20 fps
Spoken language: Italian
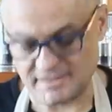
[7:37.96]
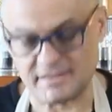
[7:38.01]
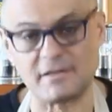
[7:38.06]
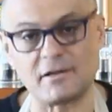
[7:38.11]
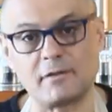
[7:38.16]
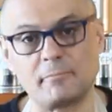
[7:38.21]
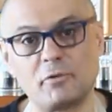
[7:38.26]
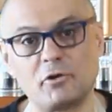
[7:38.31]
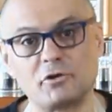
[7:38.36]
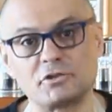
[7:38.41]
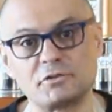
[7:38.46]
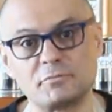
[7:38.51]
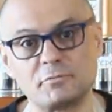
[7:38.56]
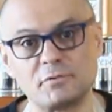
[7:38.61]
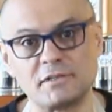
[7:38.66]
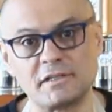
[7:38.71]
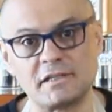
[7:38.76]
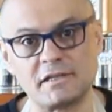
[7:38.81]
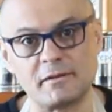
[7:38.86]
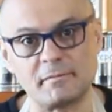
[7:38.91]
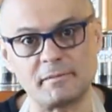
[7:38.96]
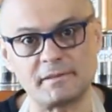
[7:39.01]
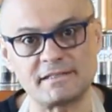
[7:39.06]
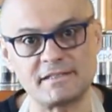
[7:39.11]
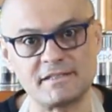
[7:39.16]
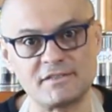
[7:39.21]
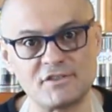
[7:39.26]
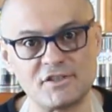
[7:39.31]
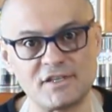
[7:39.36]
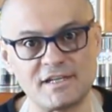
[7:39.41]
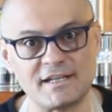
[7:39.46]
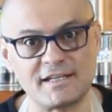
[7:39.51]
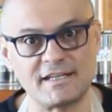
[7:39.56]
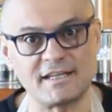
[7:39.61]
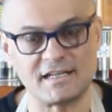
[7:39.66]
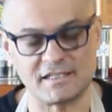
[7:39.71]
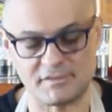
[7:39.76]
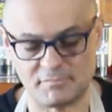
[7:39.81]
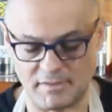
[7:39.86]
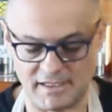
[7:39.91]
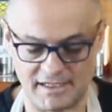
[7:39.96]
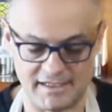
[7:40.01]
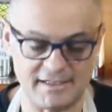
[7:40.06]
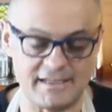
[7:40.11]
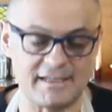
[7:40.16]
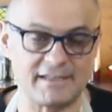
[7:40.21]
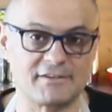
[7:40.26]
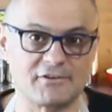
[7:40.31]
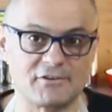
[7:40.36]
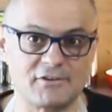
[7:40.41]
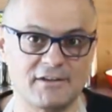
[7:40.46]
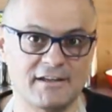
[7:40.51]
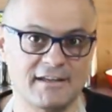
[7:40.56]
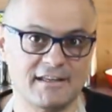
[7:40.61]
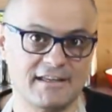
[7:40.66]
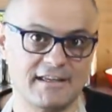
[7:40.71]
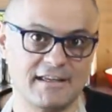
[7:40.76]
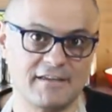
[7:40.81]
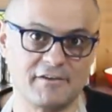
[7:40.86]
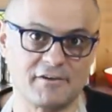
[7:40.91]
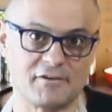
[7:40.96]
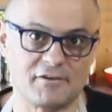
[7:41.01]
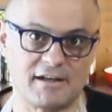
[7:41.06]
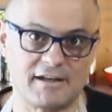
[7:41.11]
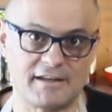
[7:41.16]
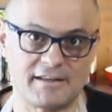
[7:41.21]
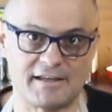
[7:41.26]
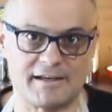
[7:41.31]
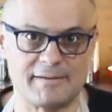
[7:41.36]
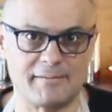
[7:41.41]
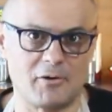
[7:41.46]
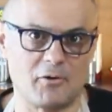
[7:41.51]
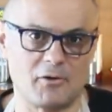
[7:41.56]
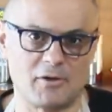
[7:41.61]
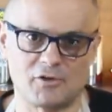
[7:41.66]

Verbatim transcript: sac à poche, un po' di crema pasticcera, gliela spari dentro e vengono alla crema o